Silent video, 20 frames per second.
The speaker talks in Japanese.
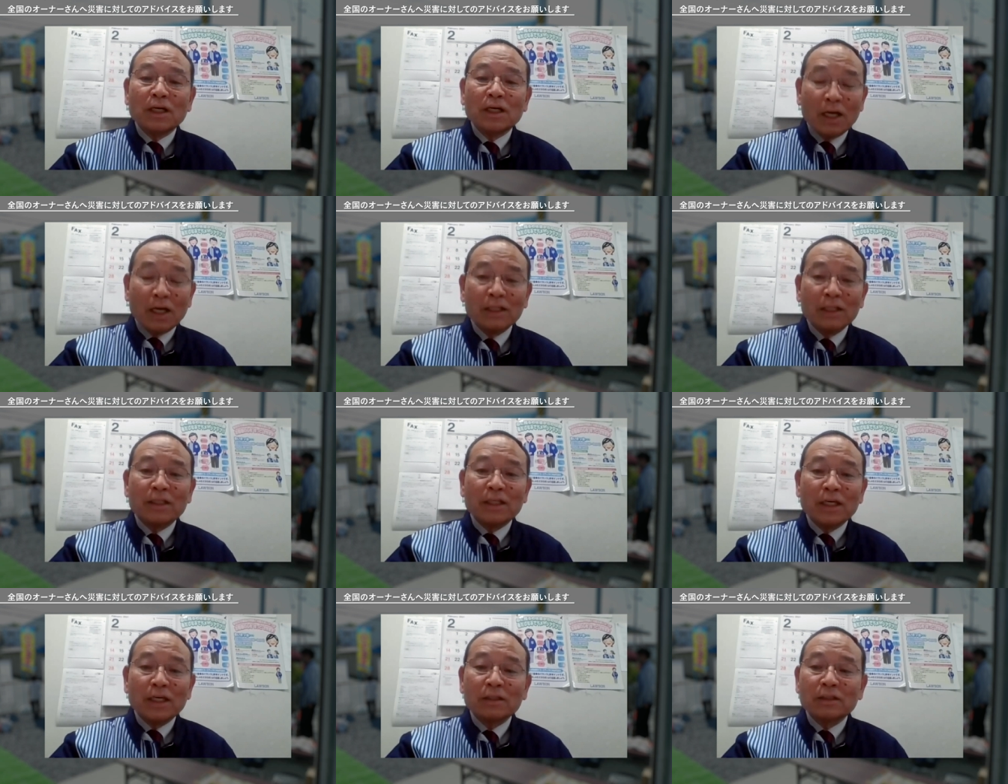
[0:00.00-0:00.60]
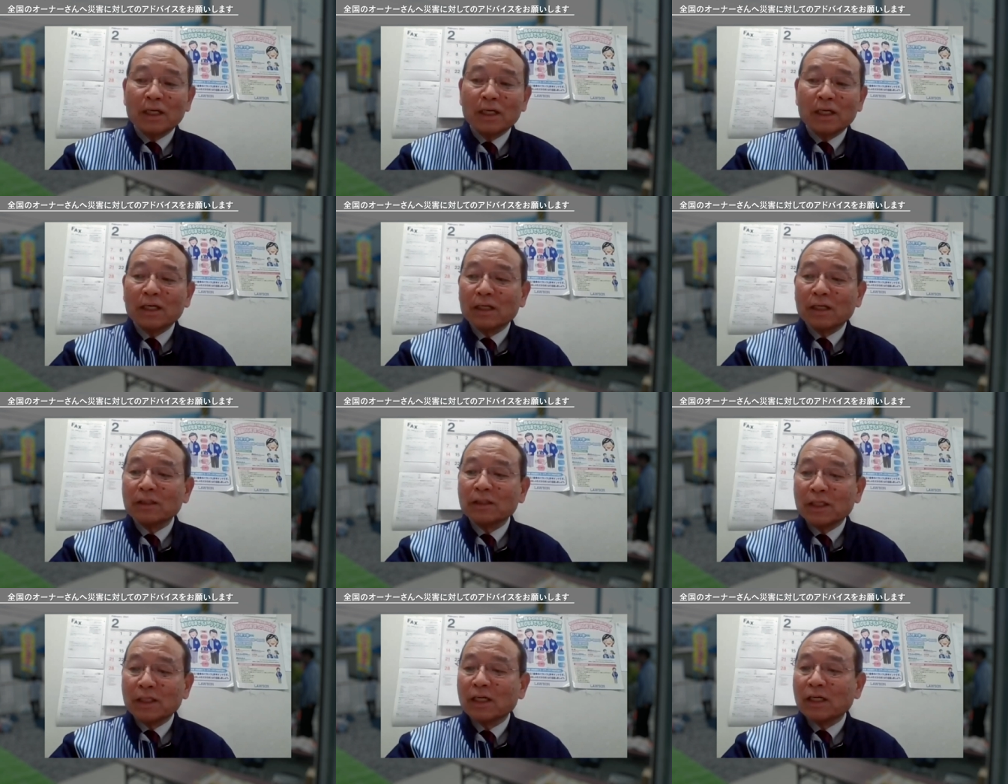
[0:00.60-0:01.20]
考えてやってい
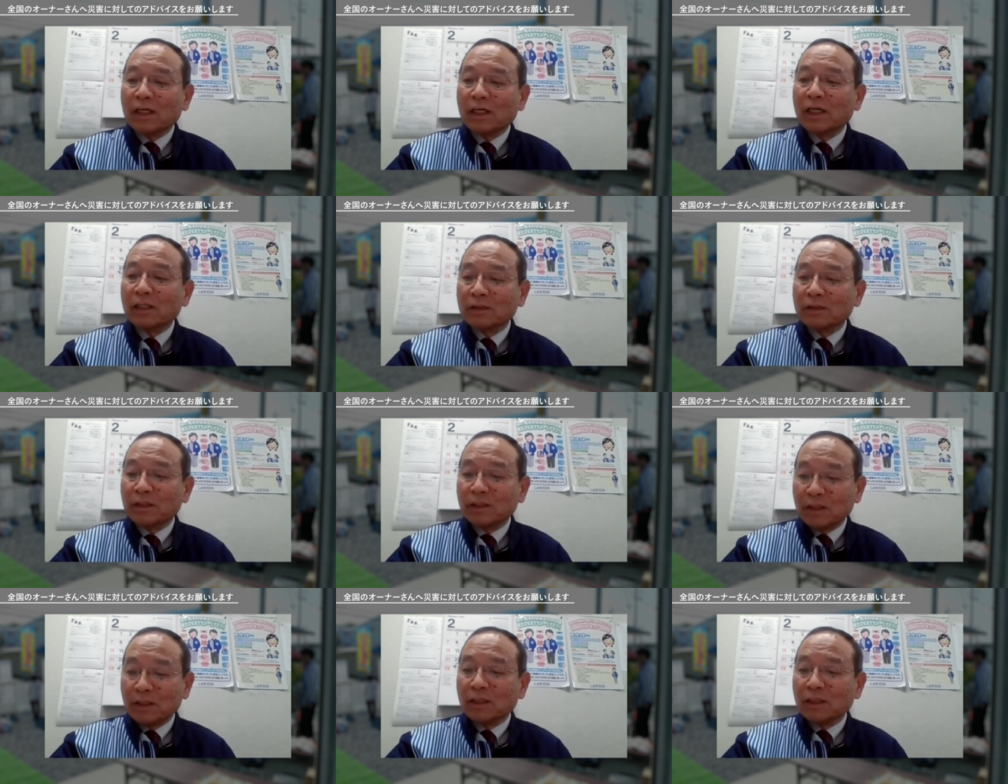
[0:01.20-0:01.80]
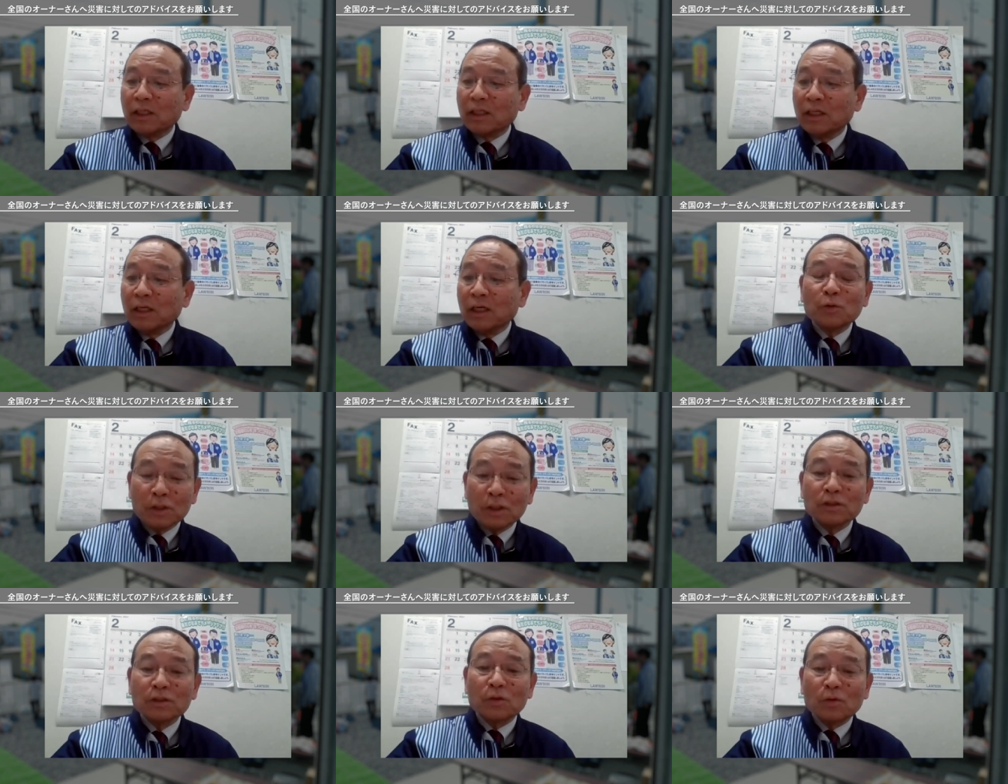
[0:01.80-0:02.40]
かないいかないし
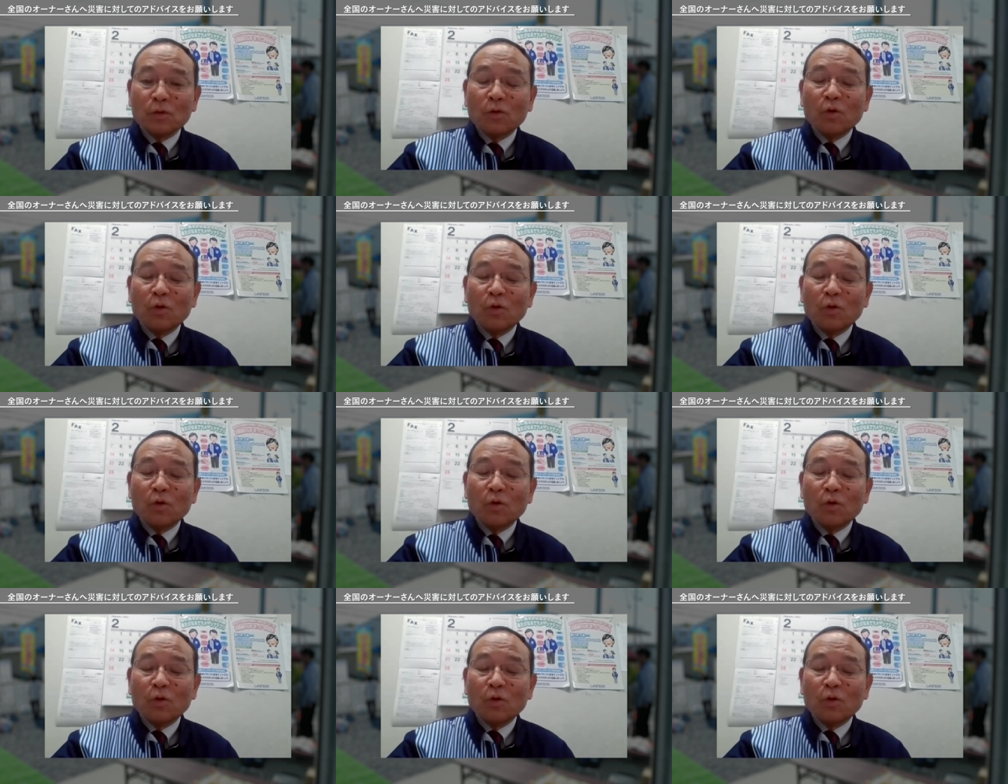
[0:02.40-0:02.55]
当然